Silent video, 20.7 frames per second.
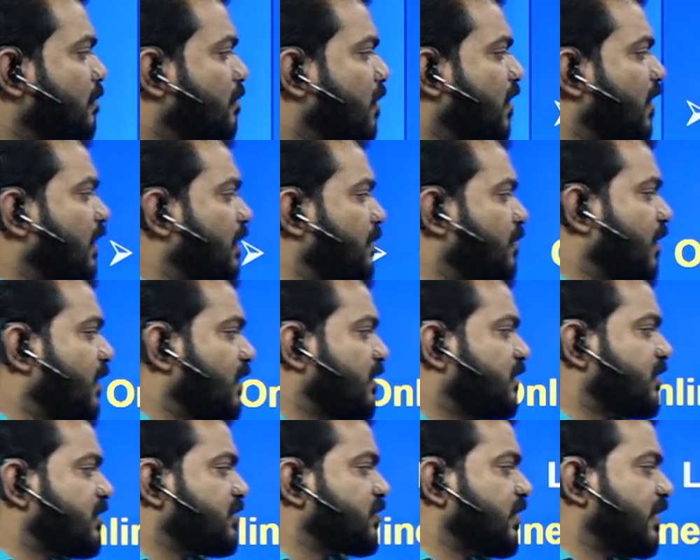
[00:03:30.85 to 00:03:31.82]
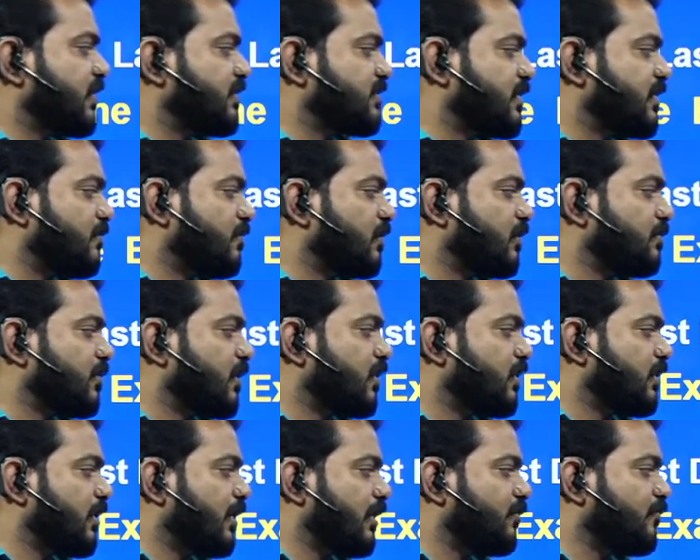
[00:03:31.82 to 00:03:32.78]
ப்ரிலிமினரி டெஸ்ட் எக்ஸாம் வந்து
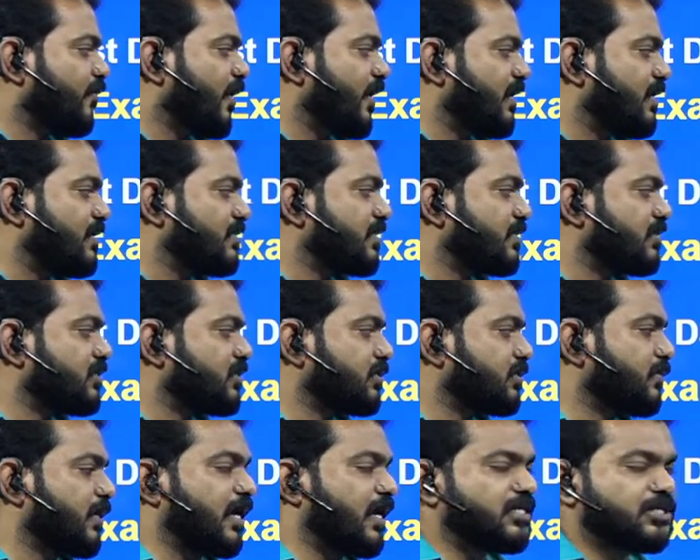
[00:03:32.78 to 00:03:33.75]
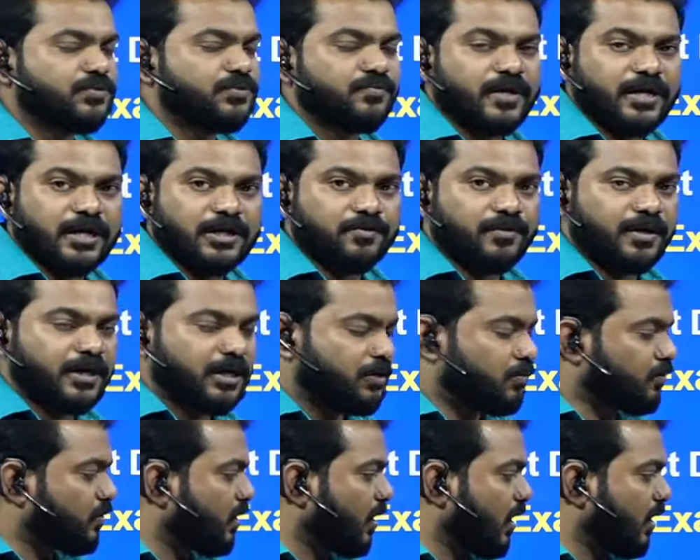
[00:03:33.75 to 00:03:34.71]
பார்த்தீங்கன்னா டுவெண்ட்டி சிக்ஸ்த் மார்ச் டுவெண்ட்டி டுவெண்ட்டி
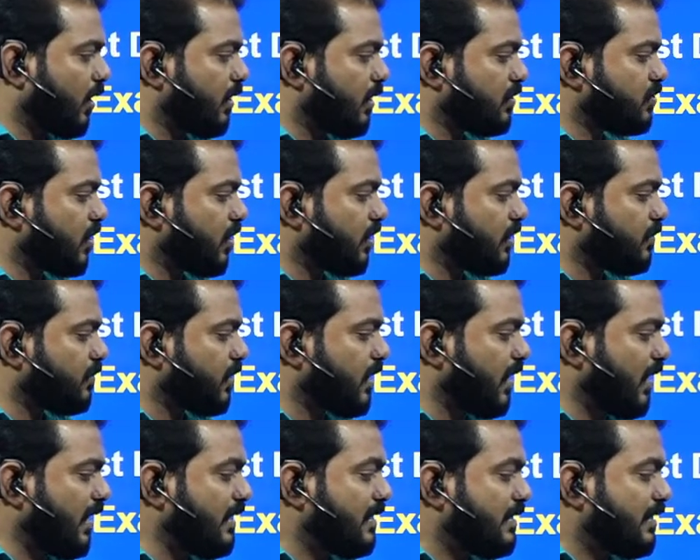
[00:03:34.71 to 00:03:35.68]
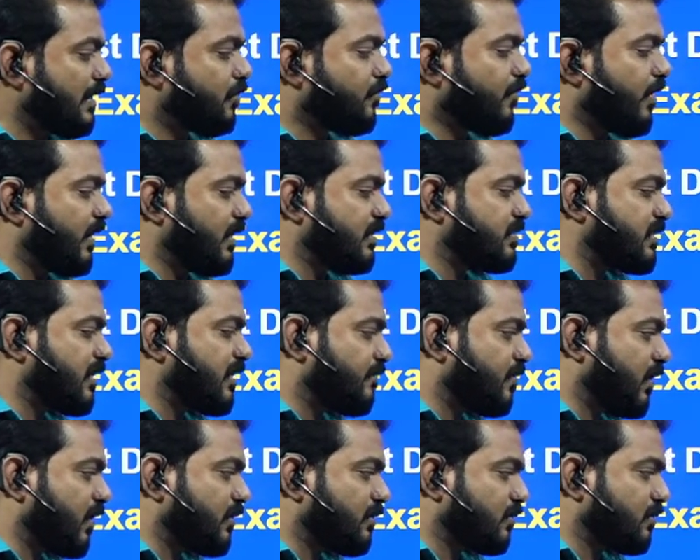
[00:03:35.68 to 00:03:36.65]
டூன்றாங்க ஸோ அதே மாதிரி டுவெண்ட்டி
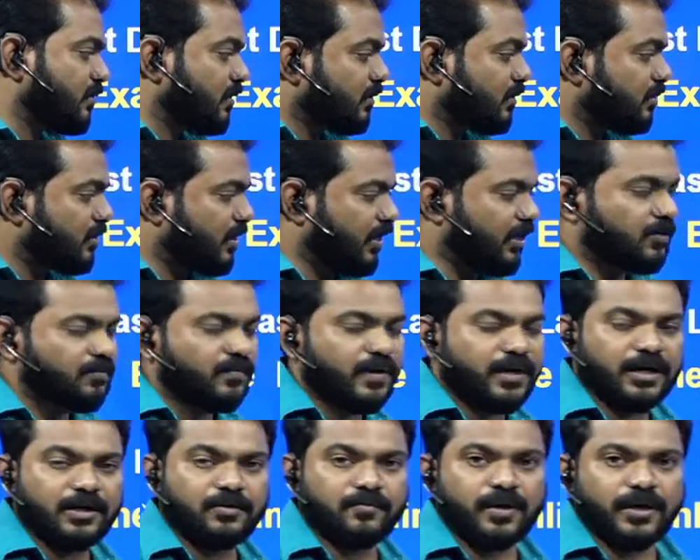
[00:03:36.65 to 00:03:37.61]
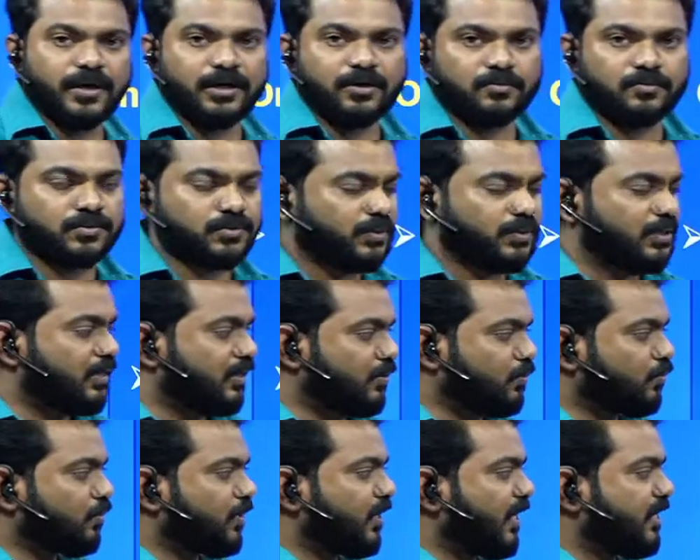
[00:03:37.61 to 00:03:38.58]
செவன் த்ரீ டுவெண்ட்டி டுவெண்ட்டி டூ ஸோ இந்த
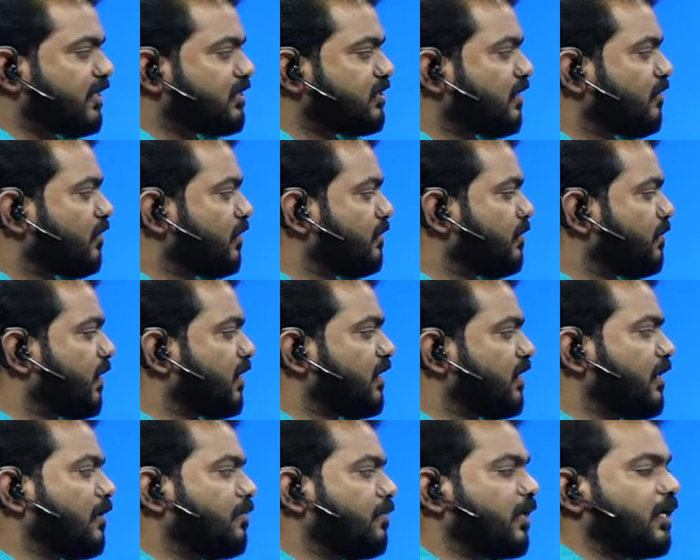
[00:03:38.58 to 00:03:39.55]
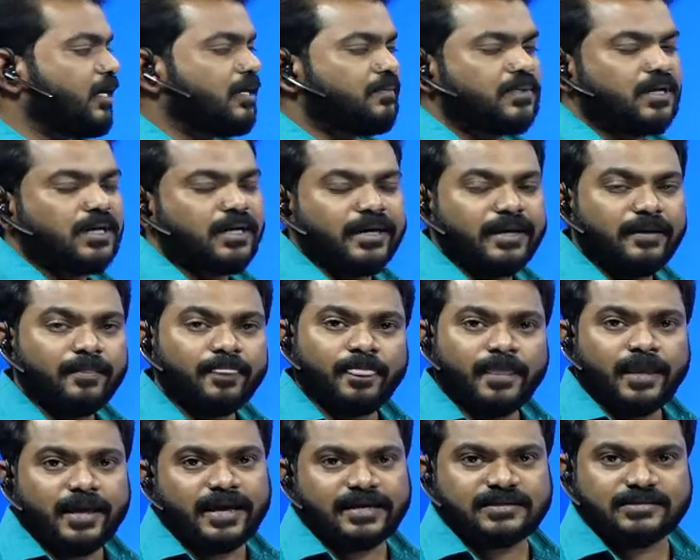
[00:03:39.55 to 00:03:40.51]
டூ டேட்ஸில் வந்து பார்த்தீங்கன்னா ப்ரிலிமினரி
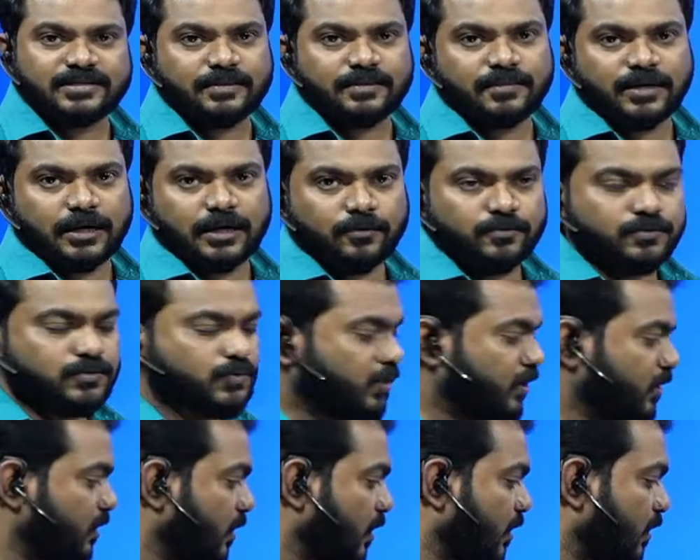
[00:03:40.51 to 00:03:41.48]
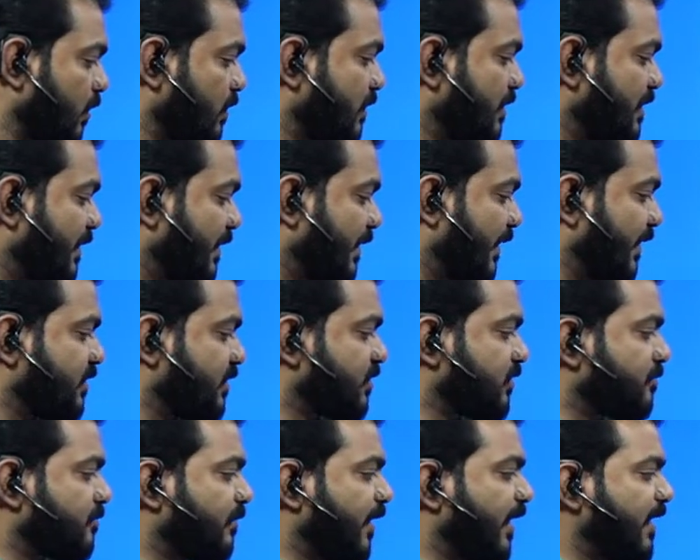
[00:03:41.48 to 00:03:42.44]
எக்ஸாம் நடக்கும்னு சொல்லியிருக்காங்க
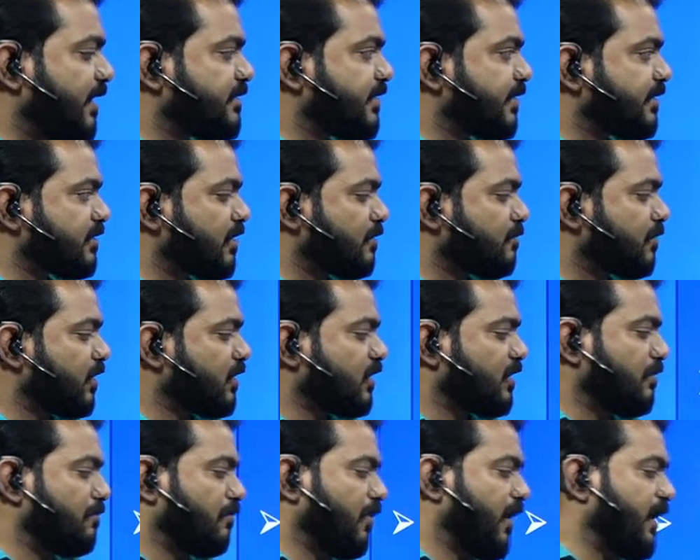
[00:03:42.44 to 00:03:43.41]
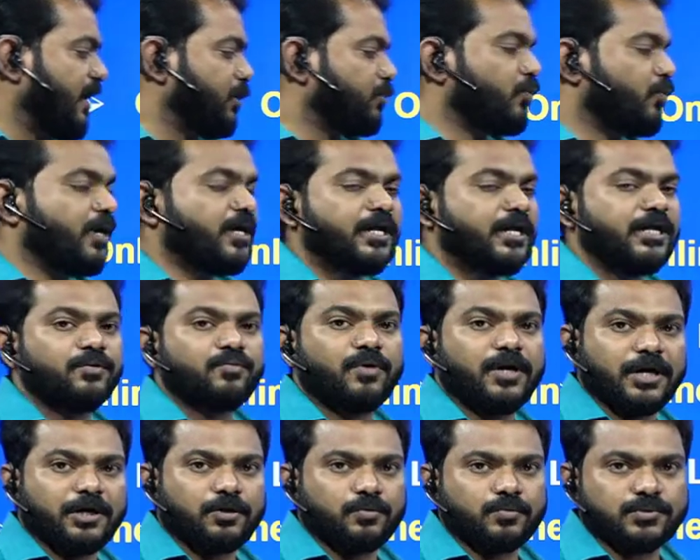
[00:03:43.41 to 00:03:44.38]
நெக்ஸ்ட் மெயின்ஸ் எக்ஸாம் பார்த்தீங்கன்னா மே டுவெண்ட்டி
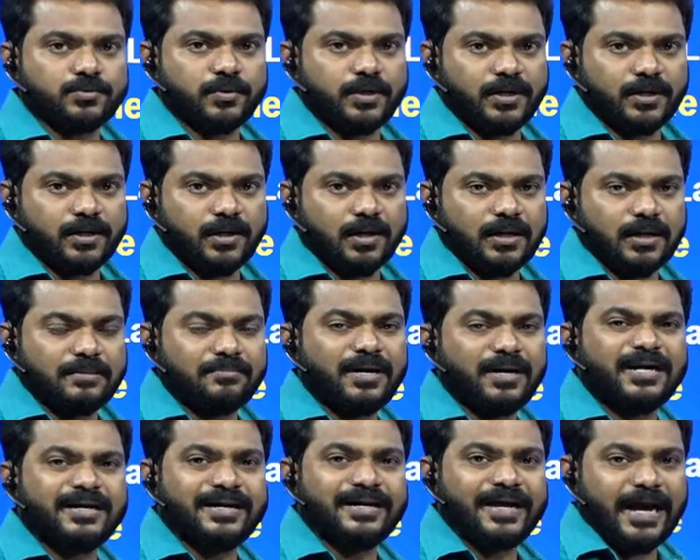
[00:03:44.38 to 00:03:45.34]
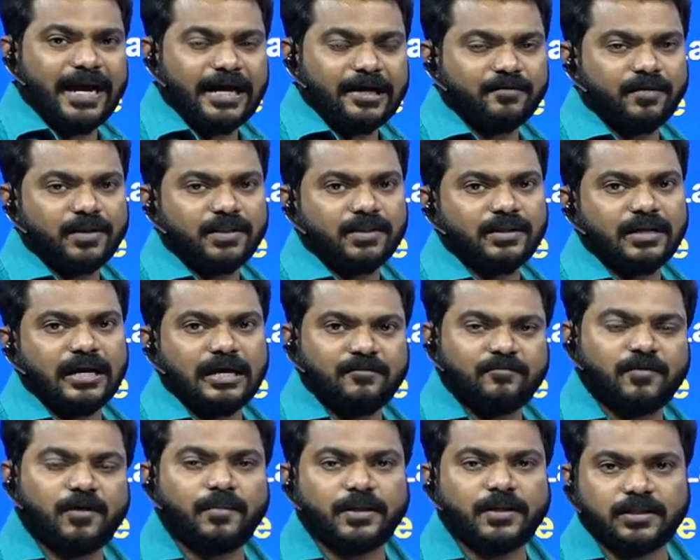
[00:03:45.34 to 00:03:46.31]
டுவெண்ட்டி டூன்னு சொல்லியிருக்காங்க பட் டேட் வந்து
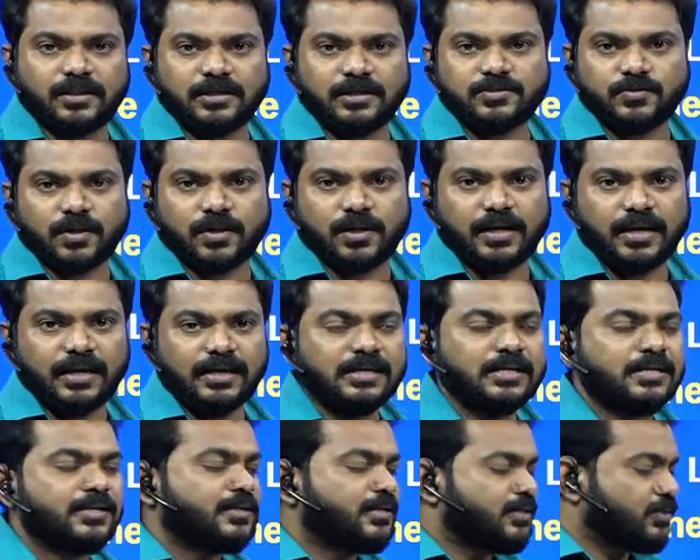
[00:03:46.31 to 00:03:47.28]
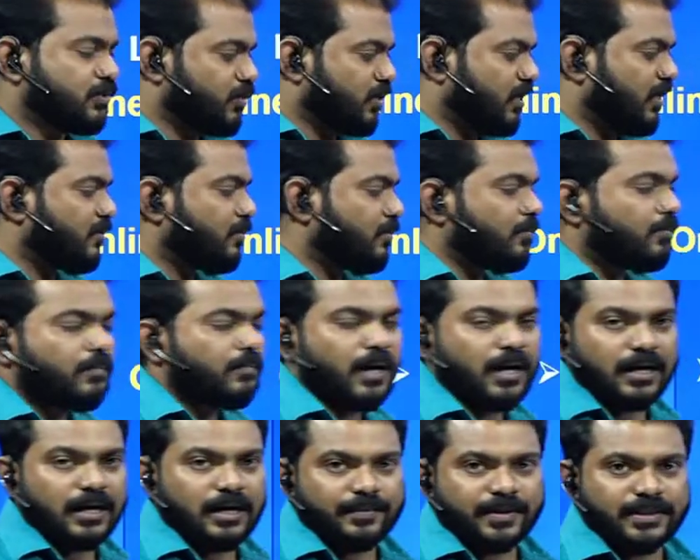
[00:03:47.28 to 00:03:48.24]
கன்ஃபார்மாக இதுதான் சொல்லலை ஸோ தட்
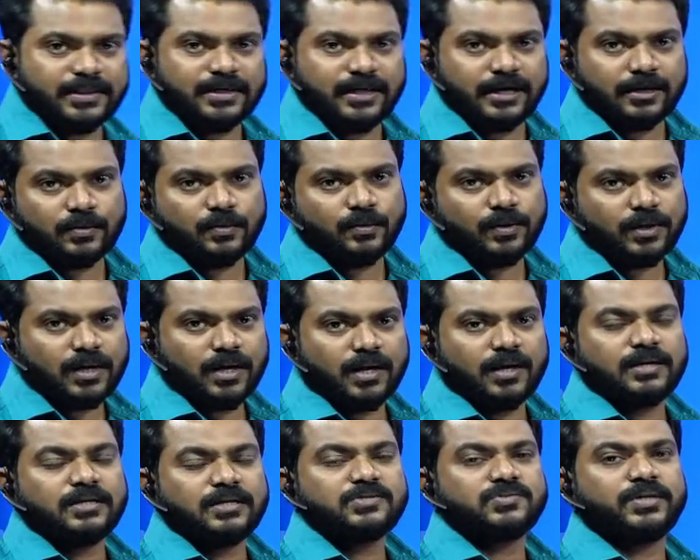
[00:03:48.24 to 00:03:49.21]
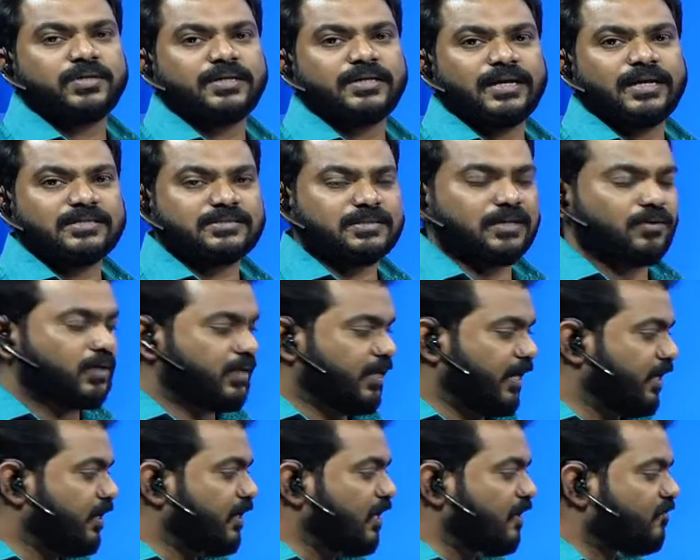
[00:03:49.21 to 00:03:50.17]
பார்க்கலாம் எந்த டேட் கொடுக்குறாங்கன்னு ஸோ இன்கேஸ் அவங்க
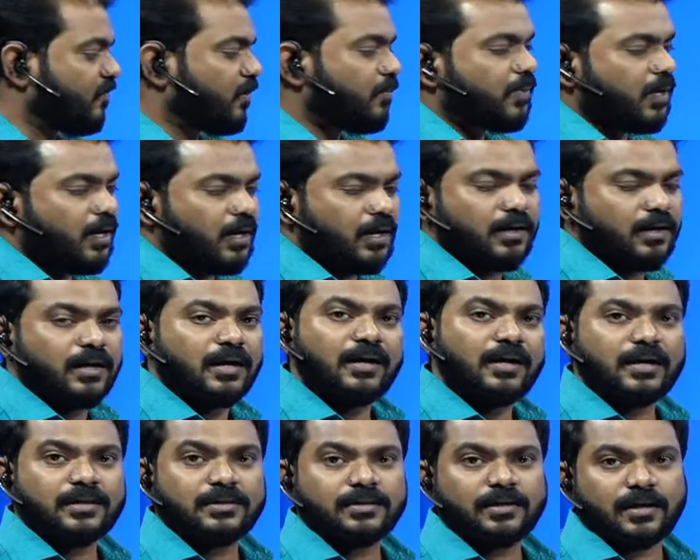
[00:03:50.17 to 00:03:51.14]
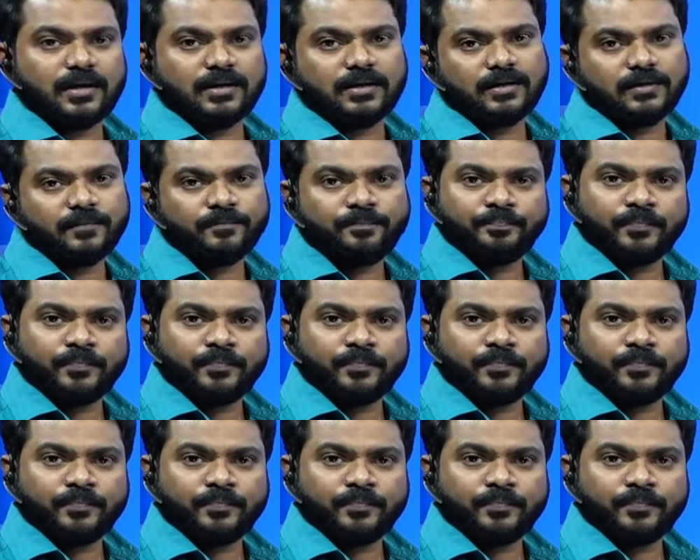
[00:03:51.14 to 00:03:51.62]
டேட் கன்ஃபார்ம் பண்ணாங்கன்னா அதுக்கான